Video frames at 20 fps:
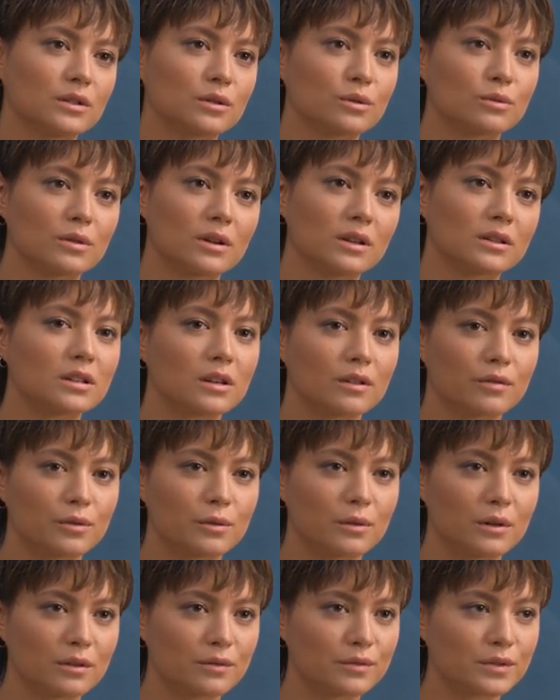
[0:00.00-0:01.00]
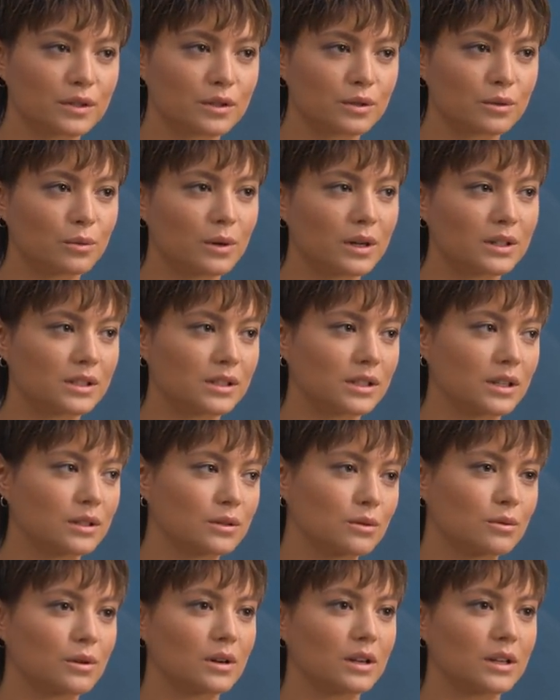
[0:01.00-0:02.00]
która trafiła w sytuację,
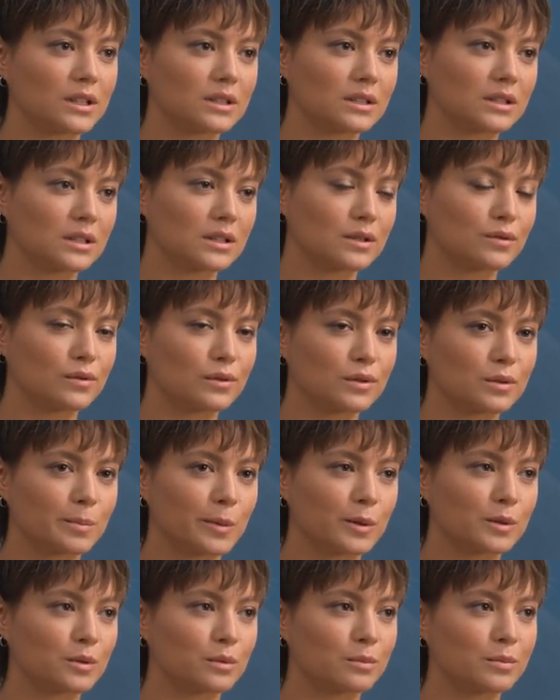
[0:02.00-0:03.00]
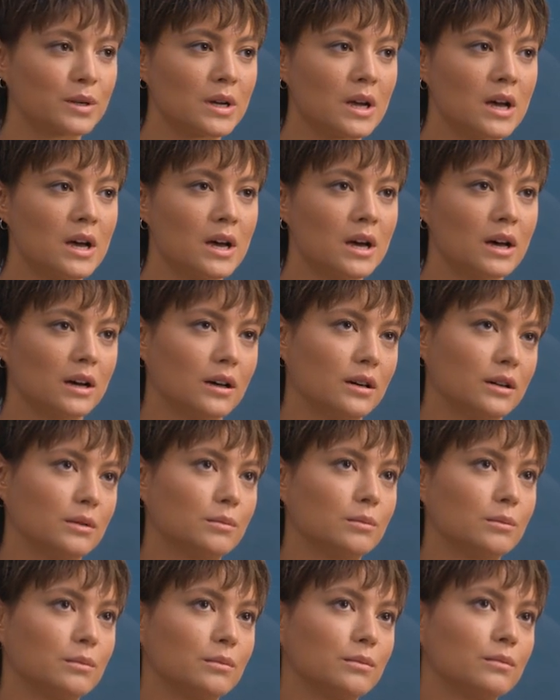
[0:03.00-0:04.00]
która jest na swój sposób
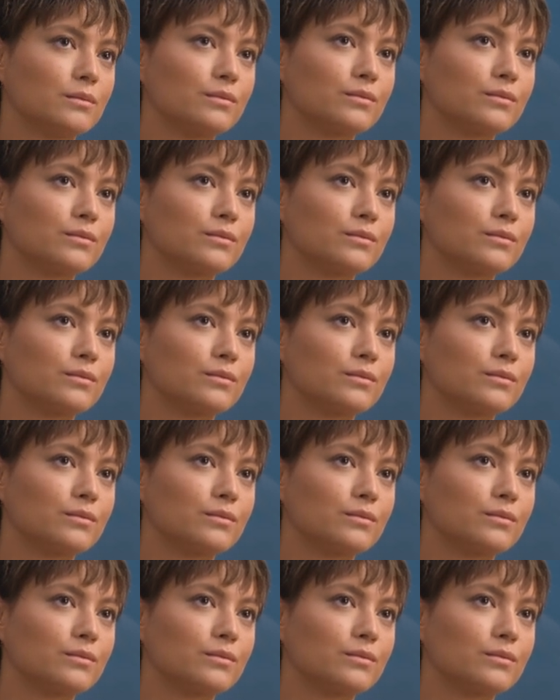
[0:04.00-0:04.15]
um,